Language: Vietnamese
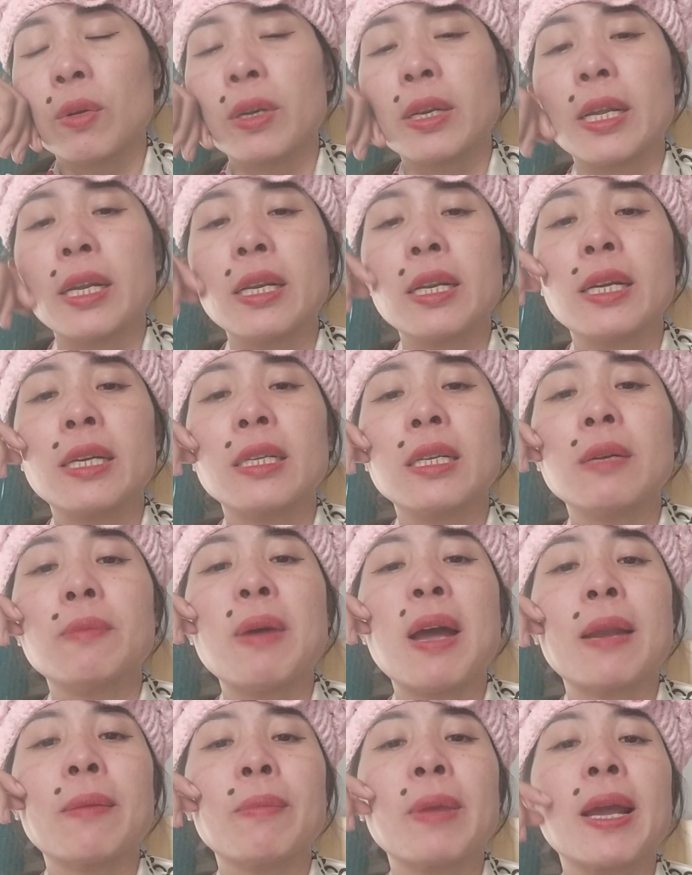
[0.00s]
còn đến này như
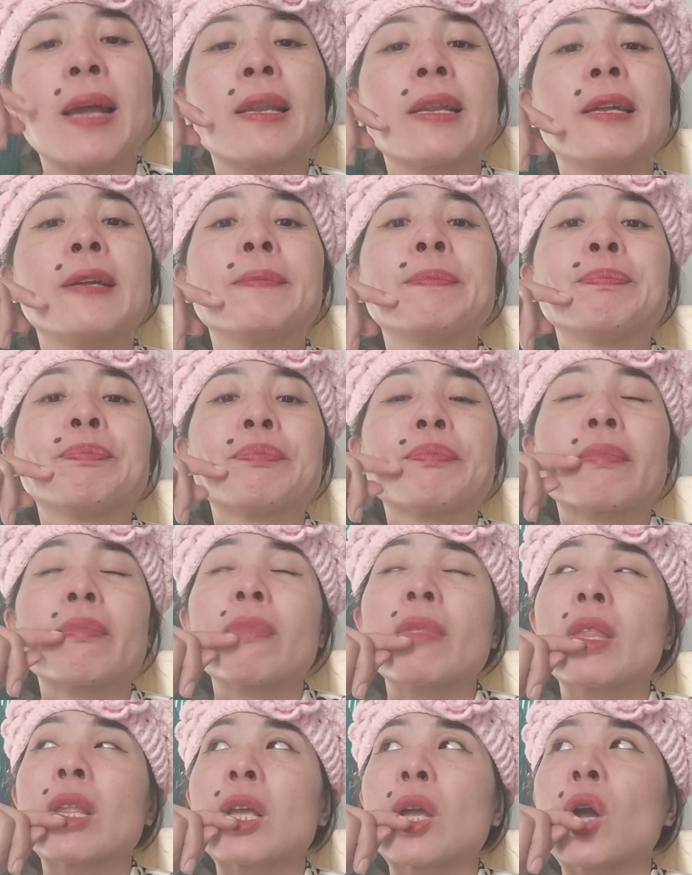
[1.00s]
bạn bè thì
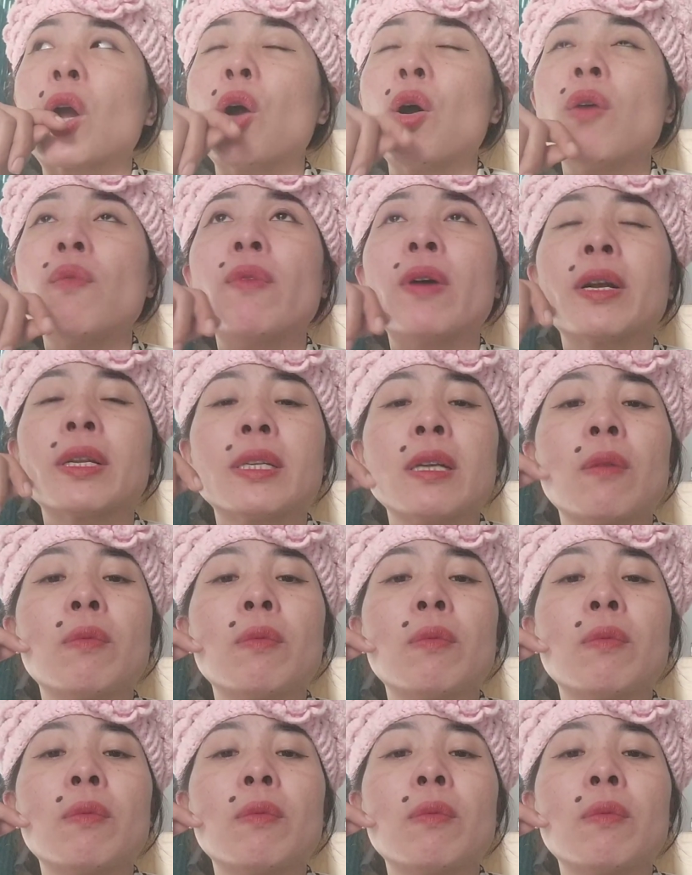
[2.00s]
có vợ